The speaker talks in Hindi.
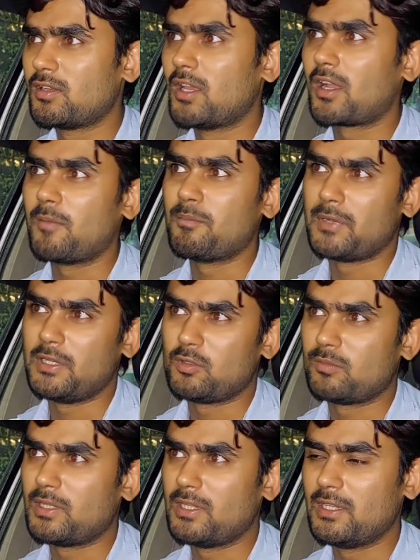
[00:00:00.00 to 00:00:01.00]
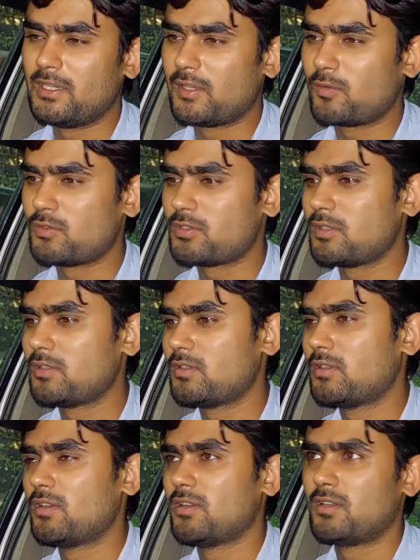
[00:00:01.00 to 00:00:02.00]
ना कंपनी तुम्हें देने की कुछ
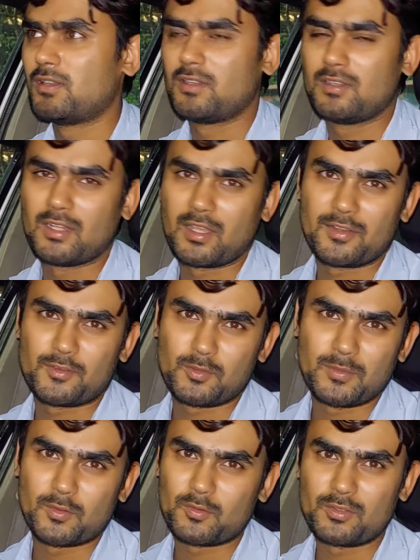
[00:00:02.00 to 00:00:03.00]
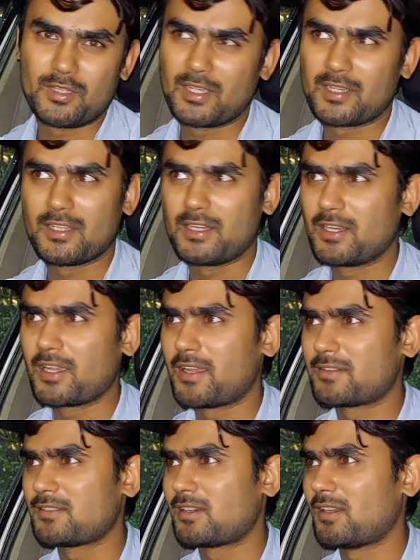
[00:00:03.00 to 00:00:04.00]
ना कस्टमर कुछ देगा जाने का
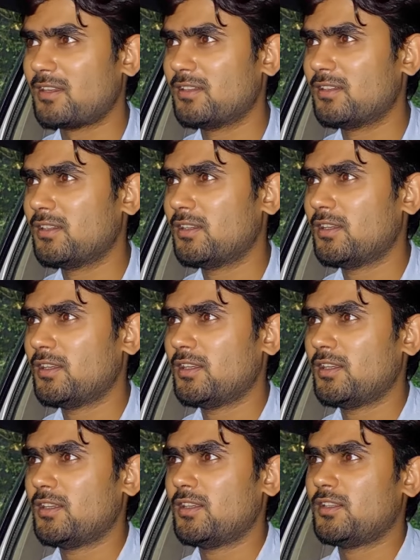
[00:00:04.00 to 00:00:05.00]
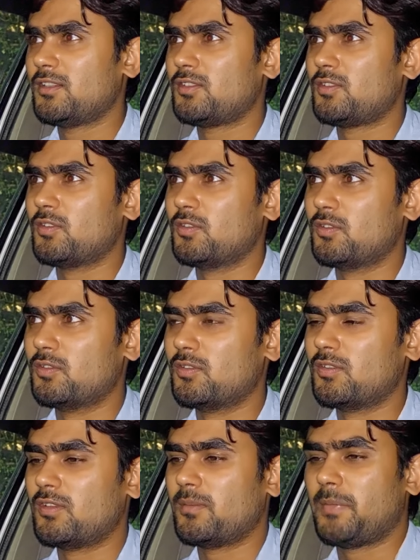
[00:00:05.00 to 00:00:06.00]
एक्स्ट्रा तो
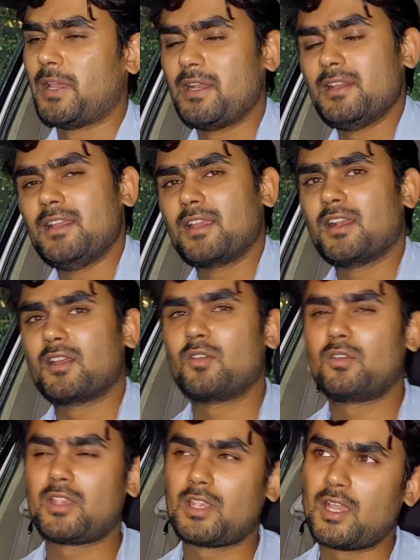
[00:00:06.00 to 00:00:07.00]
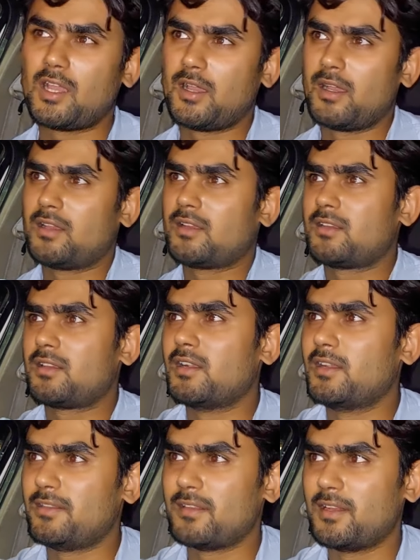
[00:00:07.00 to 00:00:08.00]
पहले देख लग रो क्या
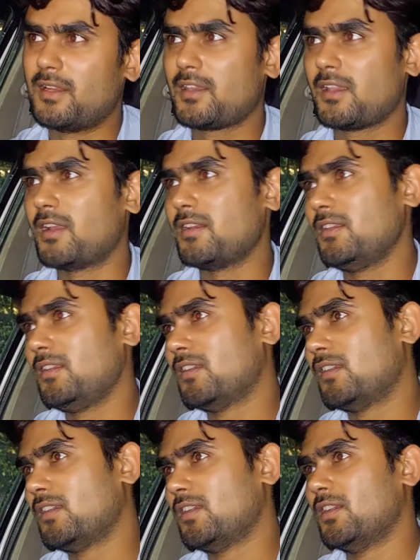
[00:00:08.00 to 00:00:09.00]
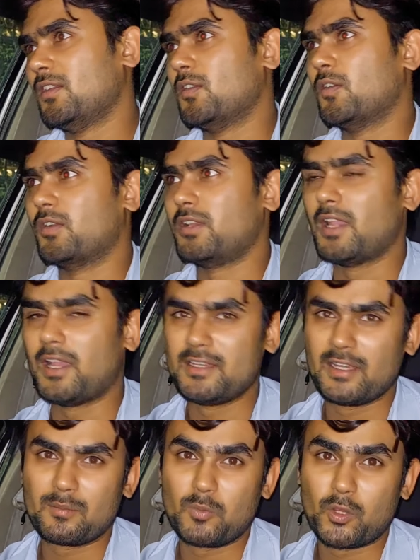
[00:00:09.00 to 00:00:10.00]
कंडीशन है क्या नहीं और ये आज
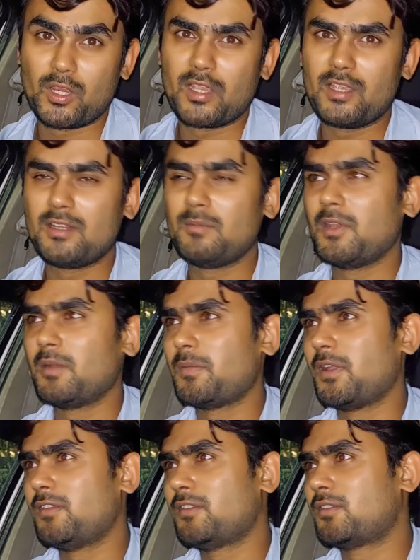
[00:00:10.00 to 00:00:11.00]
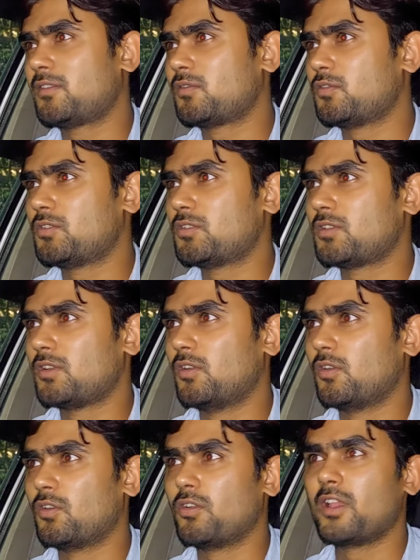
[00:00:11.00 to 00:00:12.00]
एक बुकिंग आई थी मेरे पास कुछ
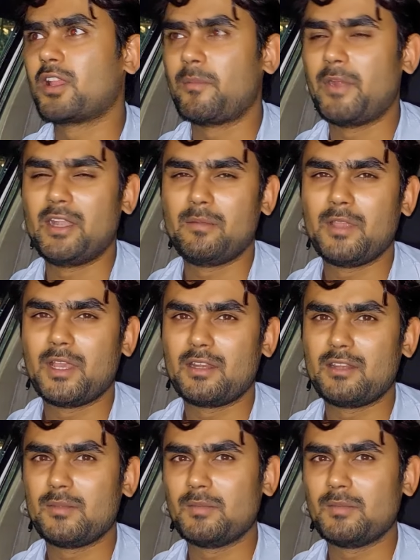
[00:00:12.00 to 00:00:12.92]
लोगों की कमेंट भी आ रही थी